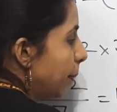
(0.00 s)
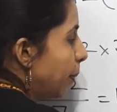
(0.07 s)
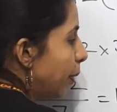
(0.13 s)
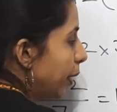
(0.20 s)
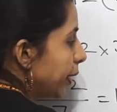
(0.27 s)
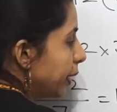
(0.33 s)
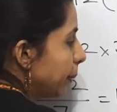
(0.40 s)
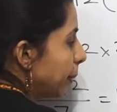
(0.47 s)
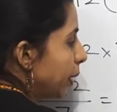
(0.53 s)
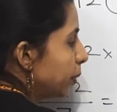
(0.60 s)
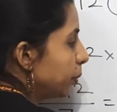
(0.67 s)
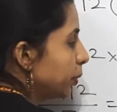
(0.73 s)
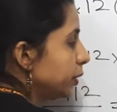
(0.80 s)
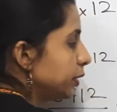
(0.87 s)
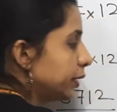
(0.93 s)
पॉइंट के बाद
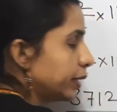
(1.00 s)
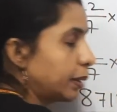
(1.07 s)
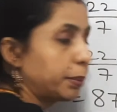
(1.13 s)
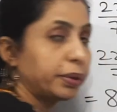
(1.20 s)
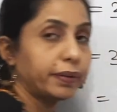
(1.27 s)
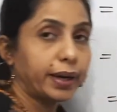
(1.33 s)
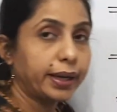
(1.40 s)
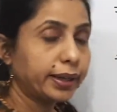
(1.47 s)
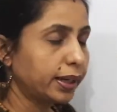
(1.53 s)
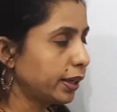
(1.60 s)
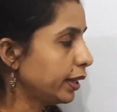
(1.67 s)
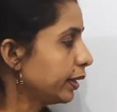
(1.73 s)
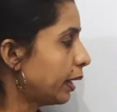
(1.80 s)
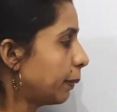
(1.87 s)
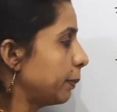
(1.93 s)
दो डिजिट अगर डिवाइड कर
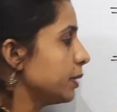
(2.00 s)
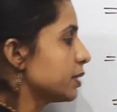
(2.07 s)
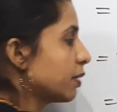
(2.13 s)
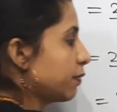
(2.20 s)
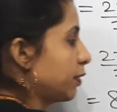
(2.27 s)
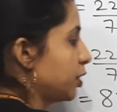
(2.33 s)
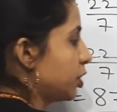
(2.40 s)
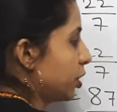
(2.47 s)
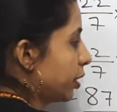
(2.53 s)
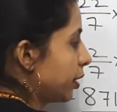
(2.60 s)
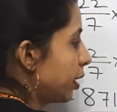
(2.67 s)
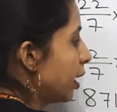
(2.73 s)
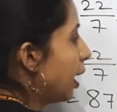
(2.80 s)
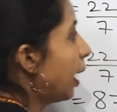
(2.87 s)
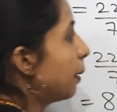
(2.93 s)
लिया दैट मीन सफिशियंट
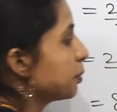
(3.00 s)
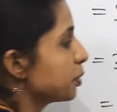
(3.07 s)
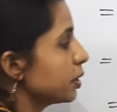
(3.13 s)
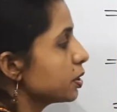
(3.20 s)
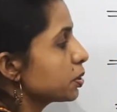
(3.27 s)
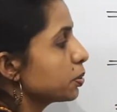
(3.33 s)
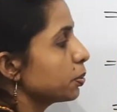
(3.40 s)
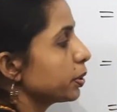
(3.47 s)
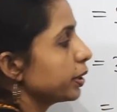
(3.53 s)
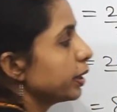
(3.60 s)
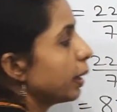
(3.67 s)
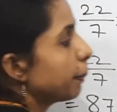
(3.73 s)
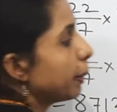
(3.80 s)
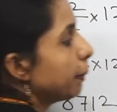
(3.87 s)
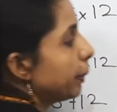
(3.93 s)
अब फ्रेंड्स क्योंकि
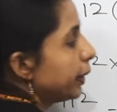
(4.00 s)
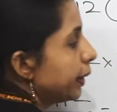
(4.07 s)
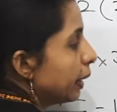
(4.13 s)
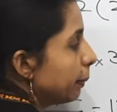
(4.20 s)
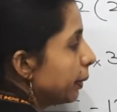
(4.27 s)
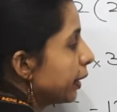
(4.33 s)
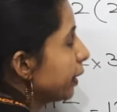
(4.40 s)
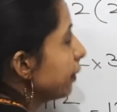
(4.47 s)
यहाँ पे मीटर में